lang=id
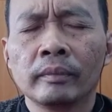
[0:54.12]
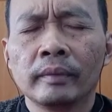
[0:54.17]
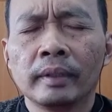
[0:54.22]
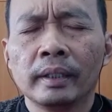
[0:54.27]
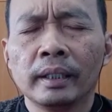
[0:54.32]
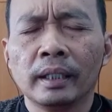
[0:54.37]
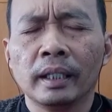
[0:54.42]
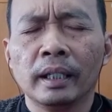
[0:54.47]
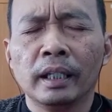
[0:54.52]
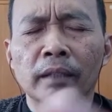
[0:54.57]

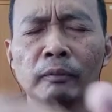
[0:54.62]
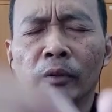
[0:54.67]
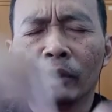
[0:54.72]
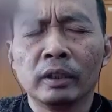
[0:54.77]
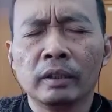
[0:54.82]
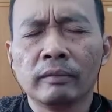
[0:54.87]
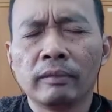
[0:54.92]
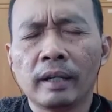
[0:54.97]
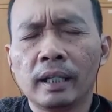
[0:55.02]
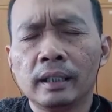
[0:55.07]
In the name of
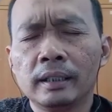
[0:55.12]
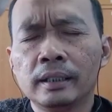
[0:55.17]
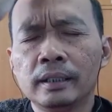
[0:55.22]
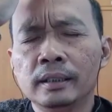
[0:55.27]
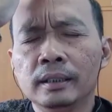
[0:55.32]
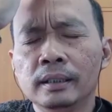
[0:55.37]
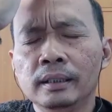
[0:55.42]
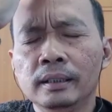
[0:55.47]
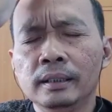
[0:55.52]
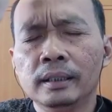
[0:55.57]
the Father,
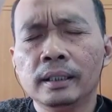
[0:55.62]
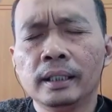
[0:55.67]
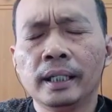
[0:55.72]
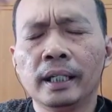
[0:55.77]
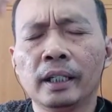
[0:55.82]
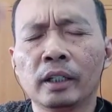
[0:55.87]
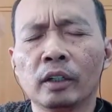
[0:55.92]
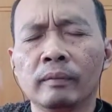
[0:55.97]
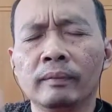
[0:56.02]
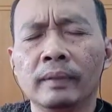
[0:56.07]

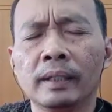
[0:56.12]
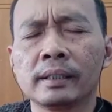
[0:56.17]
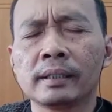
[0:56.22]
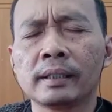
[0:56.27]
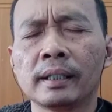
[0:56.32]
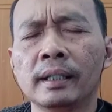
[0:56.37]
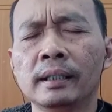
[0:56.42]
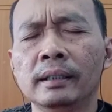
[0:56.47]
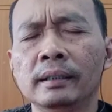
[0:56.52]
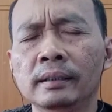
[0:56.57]
and of the
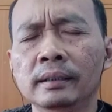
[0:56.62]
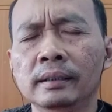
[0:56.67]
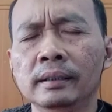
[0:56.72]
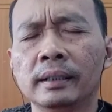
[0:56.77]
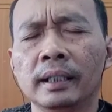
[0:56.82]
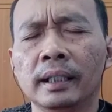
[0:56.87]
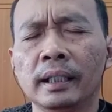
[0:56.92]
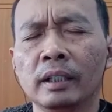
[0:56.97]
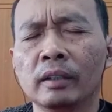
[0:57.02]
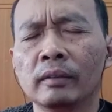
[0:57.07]
Son,
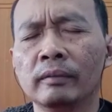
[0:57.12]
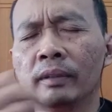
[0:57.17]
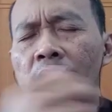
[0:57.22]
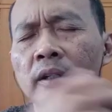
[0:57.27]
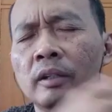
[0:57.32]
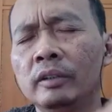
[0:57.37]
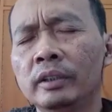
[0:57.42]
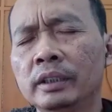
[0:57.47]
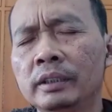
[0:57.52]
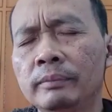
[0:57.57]
and of the
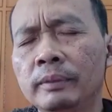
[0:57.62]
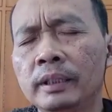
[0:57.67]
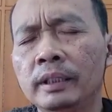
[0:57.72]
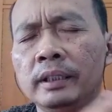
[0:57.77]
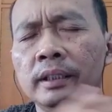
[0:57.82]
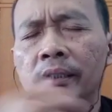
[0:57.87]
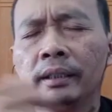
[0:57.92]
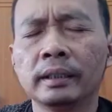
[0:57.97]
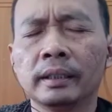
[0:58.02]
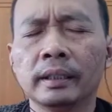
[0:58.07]
Holy
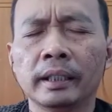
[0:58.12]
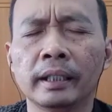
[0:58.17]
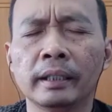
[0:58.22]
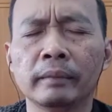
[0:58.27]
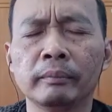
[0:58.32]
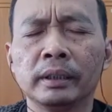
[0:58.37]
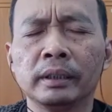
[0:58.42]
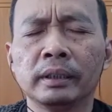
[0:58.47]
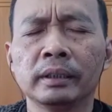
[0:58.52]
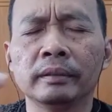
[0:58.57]
Spirit.
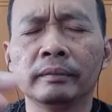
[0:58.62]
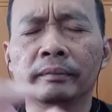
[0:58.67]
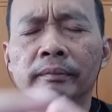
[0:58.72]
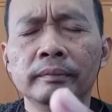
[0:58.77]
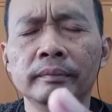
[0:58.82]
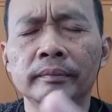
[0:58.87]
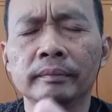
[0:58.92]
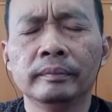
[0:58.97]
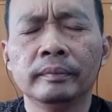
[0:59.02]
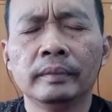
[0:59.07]
Amen.
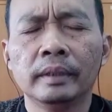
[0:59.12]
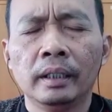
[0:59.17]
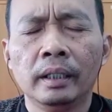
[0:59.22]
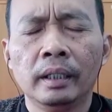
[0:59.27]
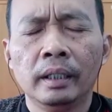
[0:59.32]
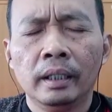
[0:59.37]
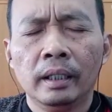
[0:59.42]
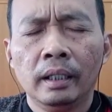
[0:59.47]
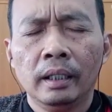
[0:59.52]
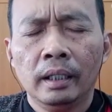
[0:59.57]

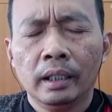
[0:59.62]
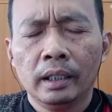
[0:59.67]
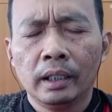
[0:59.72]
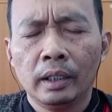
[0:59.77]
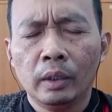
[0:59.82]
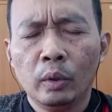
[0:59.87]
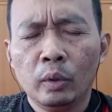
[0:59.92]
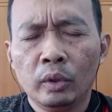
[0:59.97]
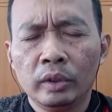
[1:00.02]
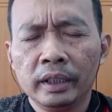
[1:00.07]

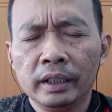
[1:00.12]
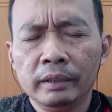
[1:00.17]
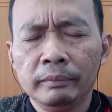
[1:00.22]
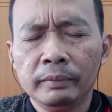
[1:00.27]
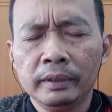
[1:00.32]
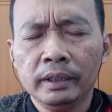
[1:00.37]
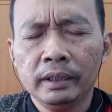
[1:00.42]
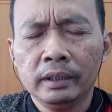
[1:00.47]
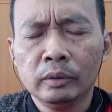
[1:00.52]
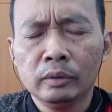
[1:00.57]
Glory
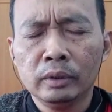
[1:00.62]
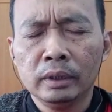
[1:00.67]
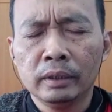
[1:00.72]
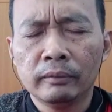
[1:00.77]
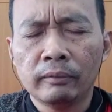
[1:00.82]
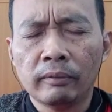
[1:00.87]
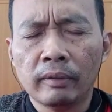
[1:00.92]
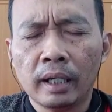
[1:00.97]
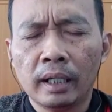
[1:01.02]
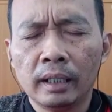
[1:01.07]
be to the
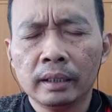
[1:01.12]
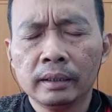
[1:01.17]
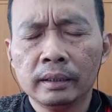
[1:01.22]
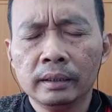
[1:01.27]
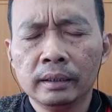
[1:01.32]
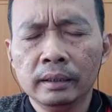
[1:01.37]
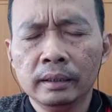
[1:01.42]
Father,